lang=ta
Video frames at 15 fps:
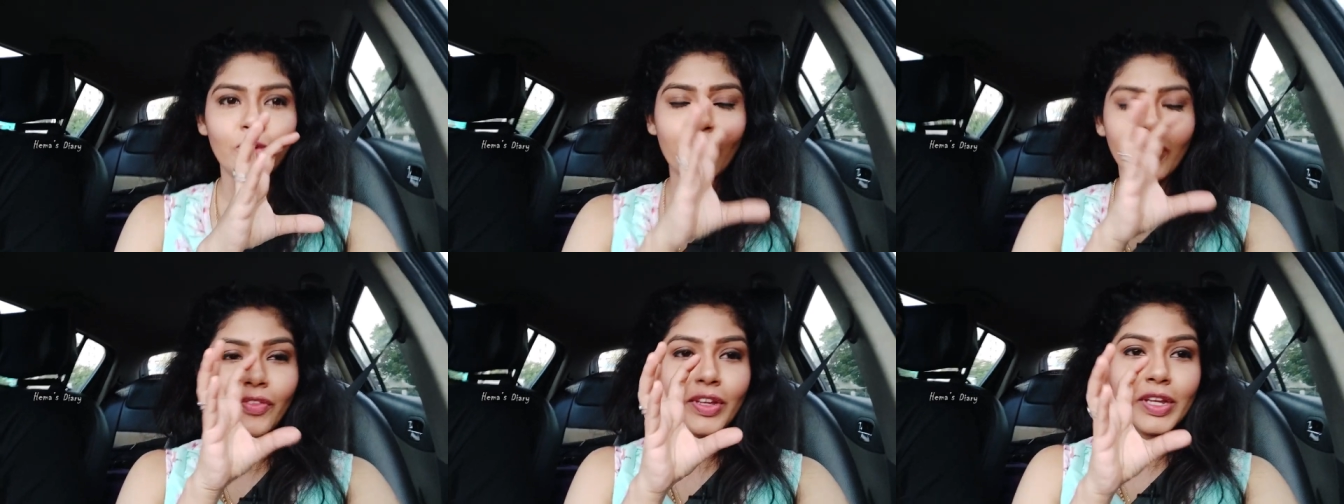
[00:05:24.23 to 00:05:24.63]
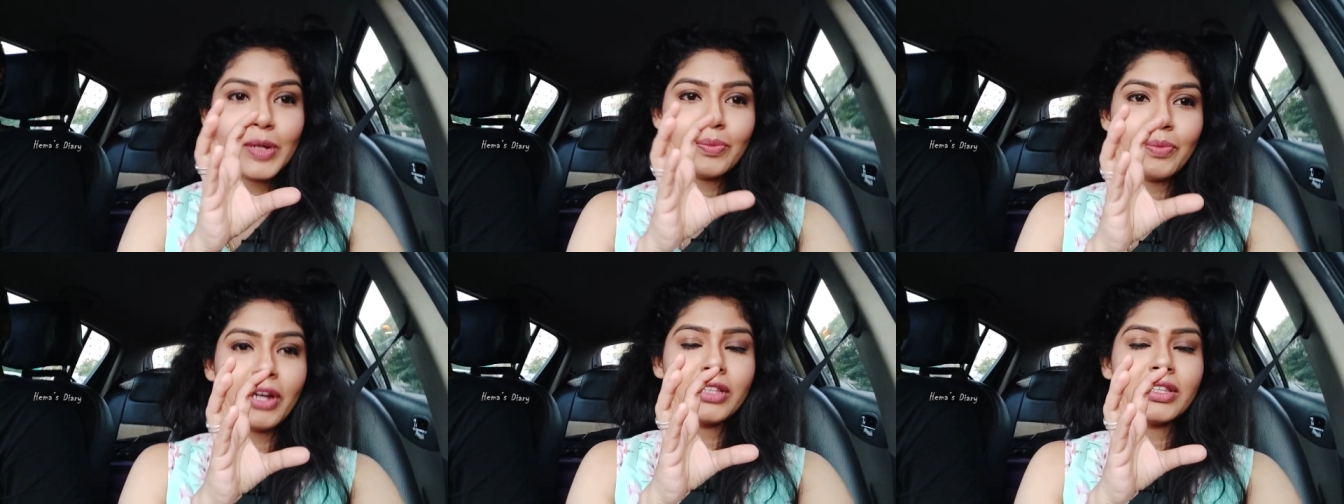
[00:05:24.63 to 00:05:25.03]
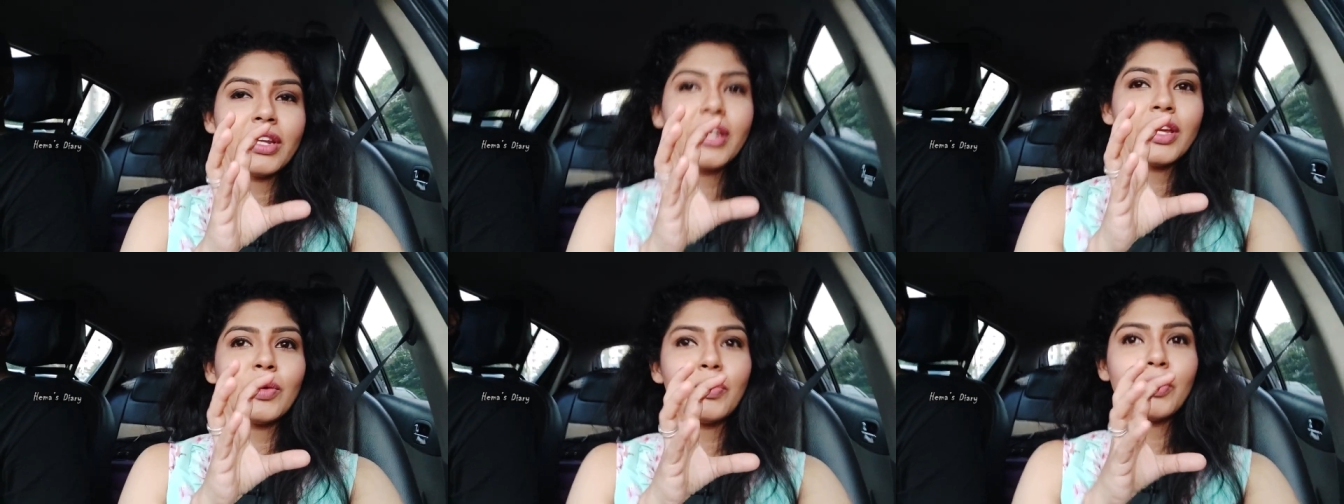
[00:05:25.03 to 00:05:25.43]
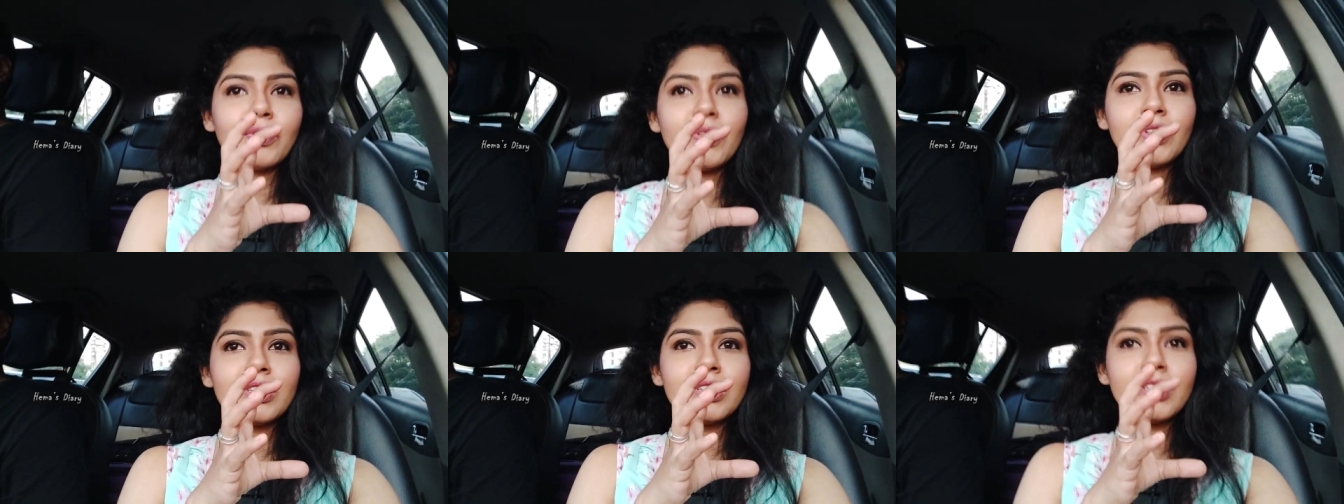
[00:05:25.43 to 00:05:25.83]
ஒரு வீல் மாதிரி
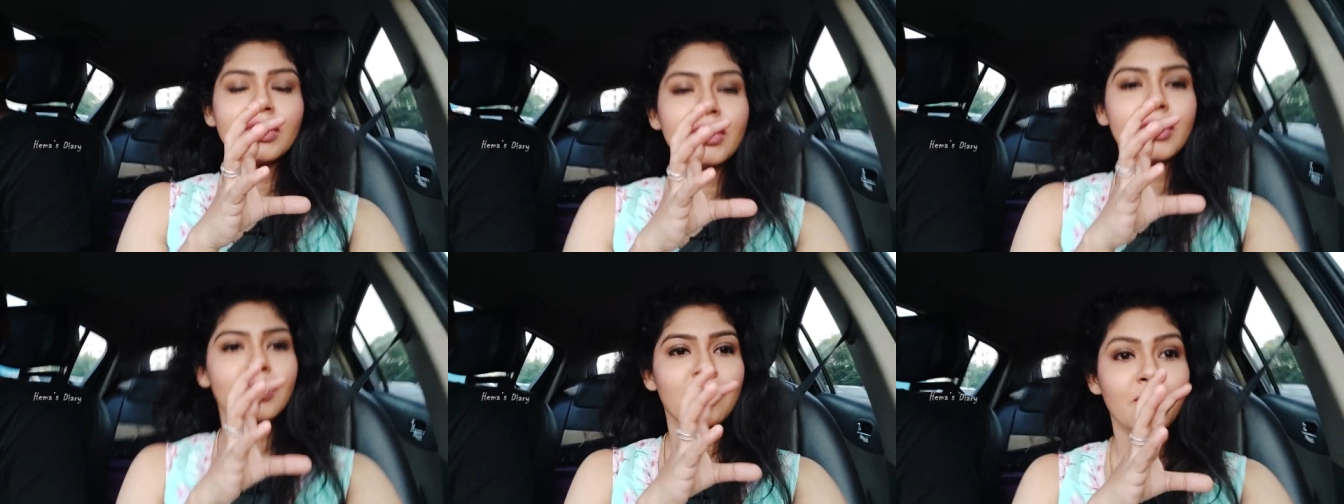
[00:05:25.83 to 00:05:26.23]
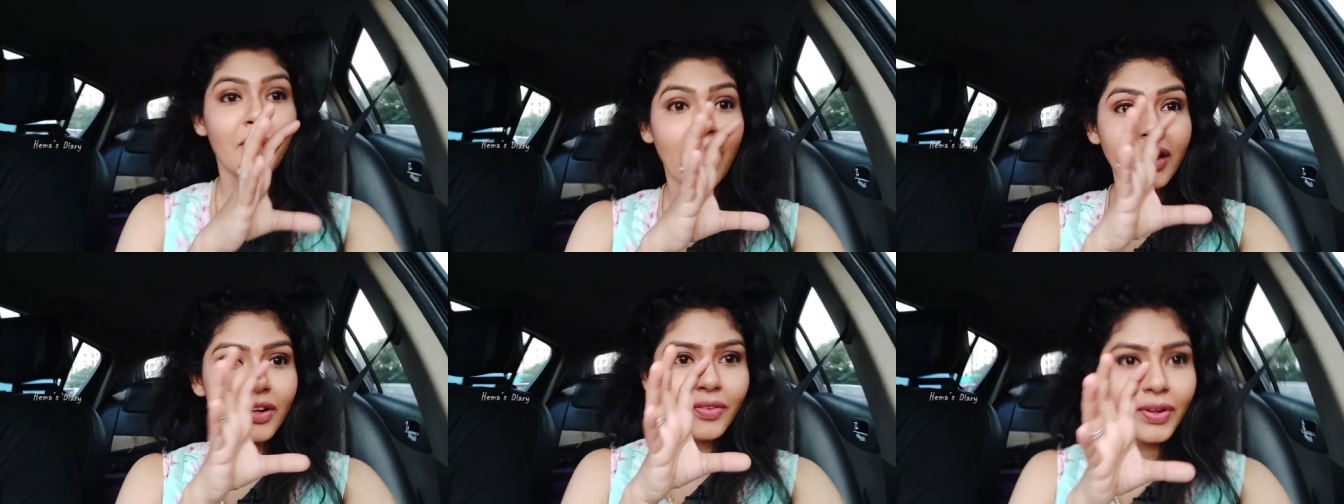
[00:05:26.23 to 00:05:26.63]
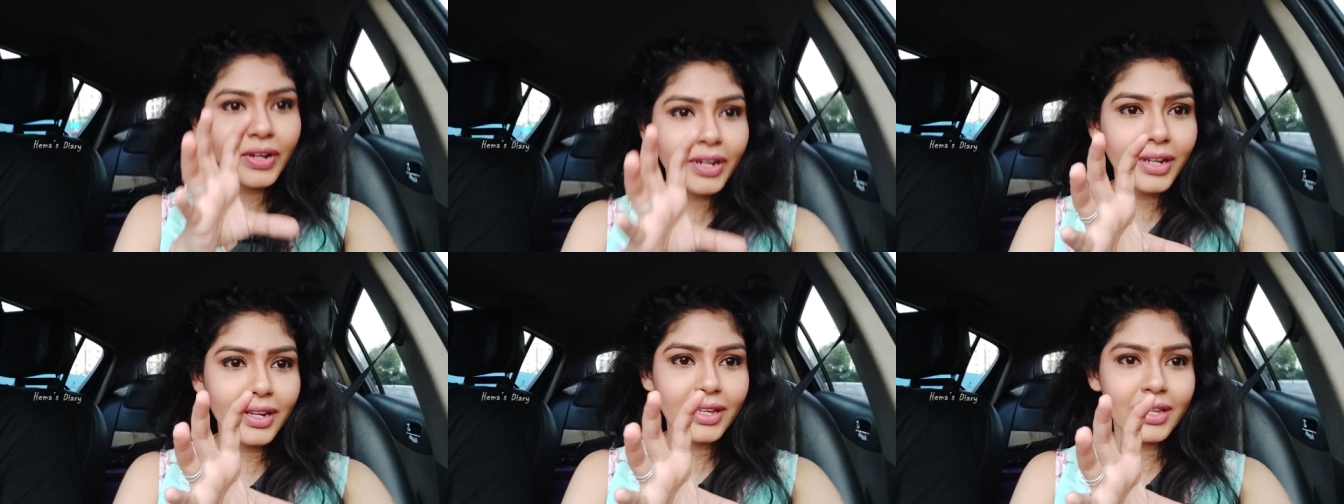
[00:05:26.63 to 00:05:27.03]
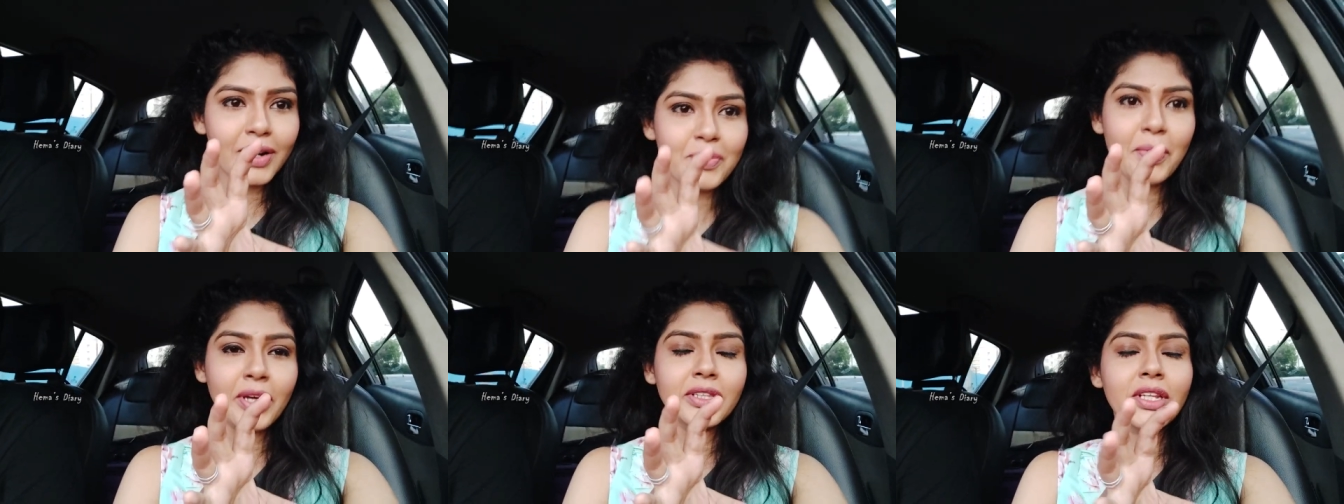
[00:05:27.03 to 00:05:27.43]
அப்புறம் வந்து மாட்டு வண்டி
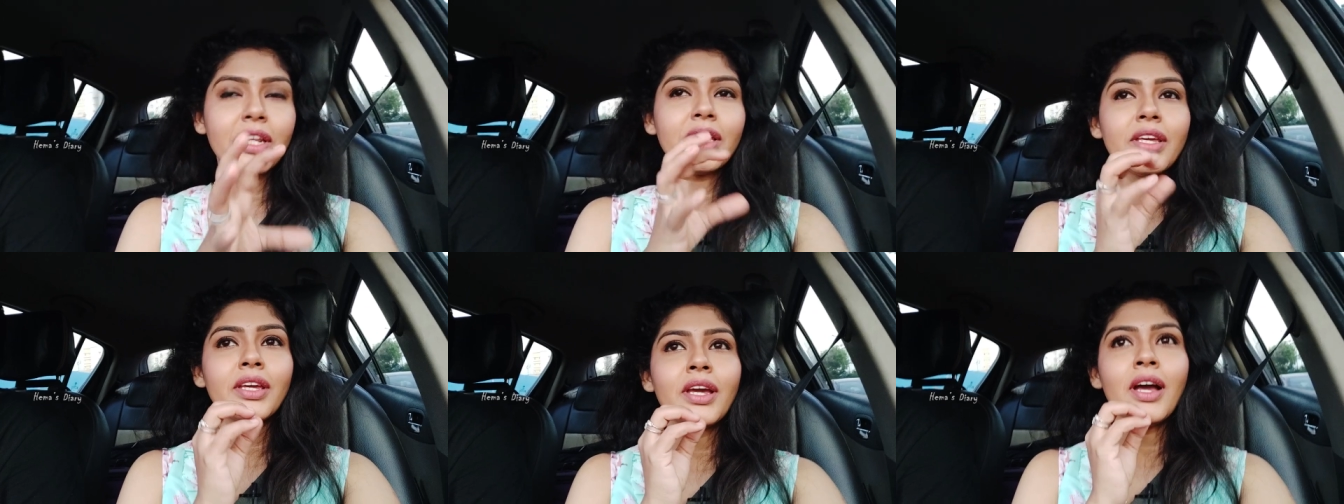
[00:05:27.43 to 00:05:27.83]
நிற்கிற மாதிரி